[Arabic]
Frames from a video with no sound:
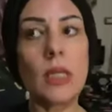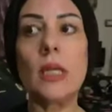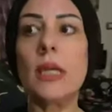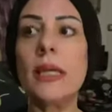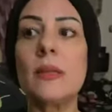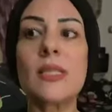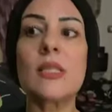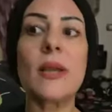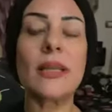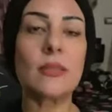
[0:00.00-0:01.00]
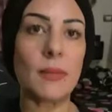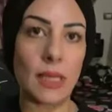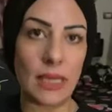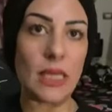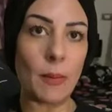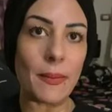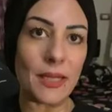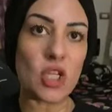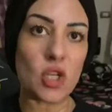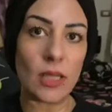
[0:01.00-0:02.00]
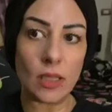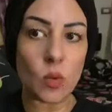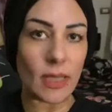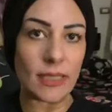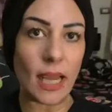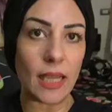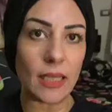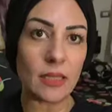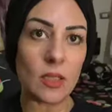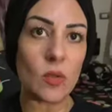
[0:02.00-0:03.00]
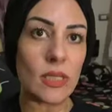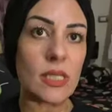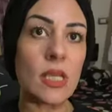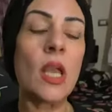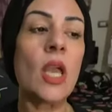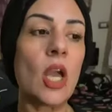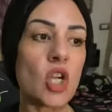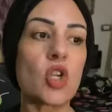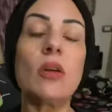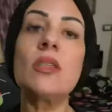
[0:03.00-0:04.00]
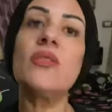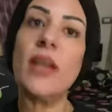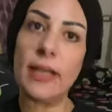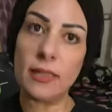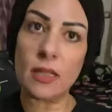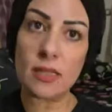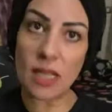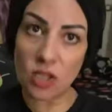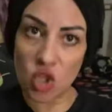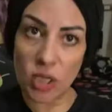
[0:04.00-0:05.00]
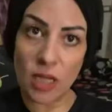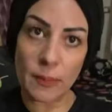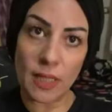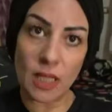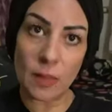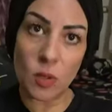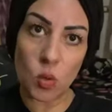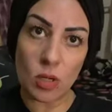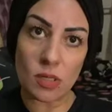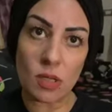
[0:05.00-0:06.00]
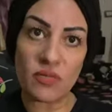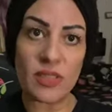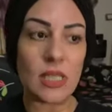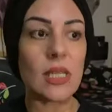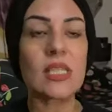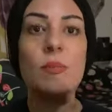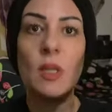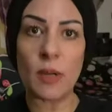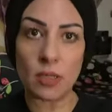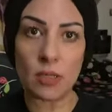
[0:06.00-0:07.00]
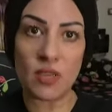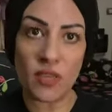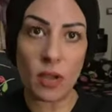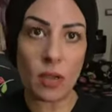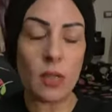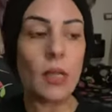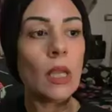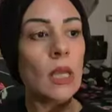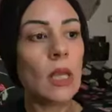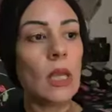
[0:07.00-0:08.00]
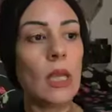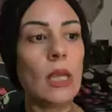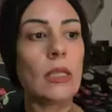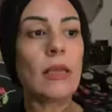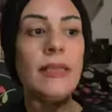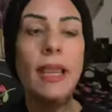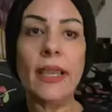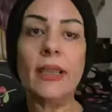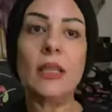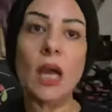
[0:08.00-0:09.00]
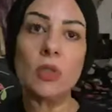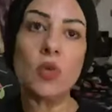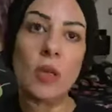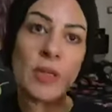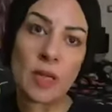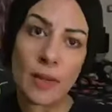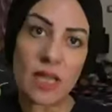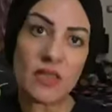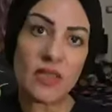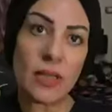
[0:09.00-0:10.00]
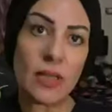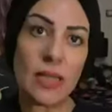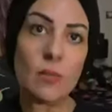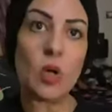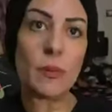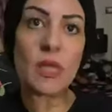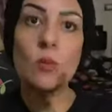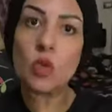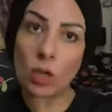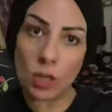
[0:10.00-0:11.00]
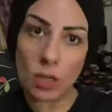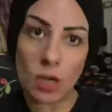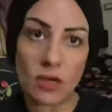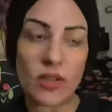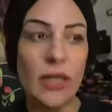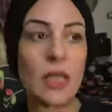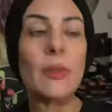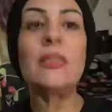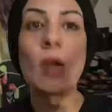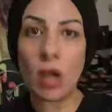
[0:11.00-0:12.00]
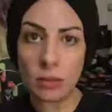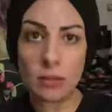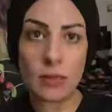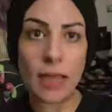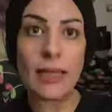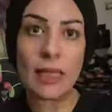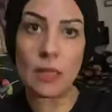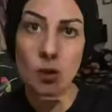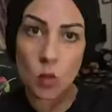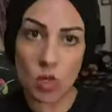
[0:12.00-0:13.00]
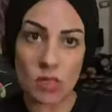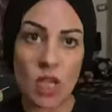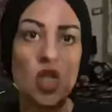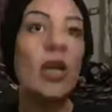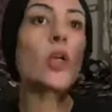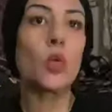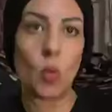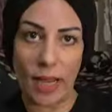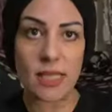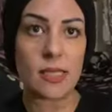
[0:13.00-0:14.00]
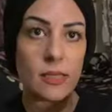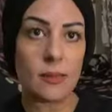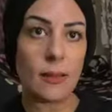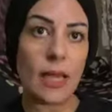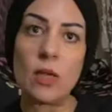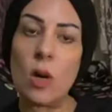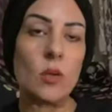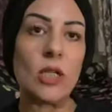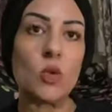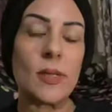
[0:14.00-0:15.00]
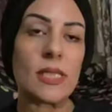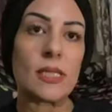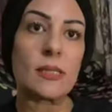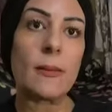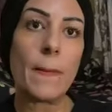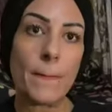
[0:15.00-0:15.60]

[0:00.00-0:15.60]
آه احنا بس ما خد يعني ما عملناش الاعلان وخدنا حقنا دلوقتي عشان خاطر في حاجات كان سعد شايلها من اعلام الوراثه فدي لازم طبعا نضيفها آه تاني حاجه اللي حطوا اميره معايا في الاعلام واميره مطلقه فهنعمل طعن على آه. اعلام آه. الوراثه عشان طيب يعني واحد. يعني عشان بس احنا بنقول الاسماء